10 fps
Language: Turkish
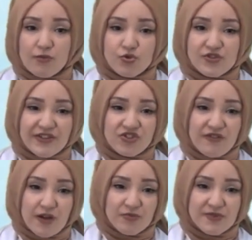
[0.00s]
Bu yüzden
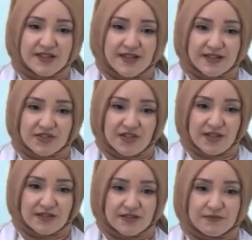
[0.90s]
cevabımız D
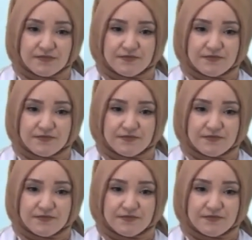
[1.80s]
seçeneğidir.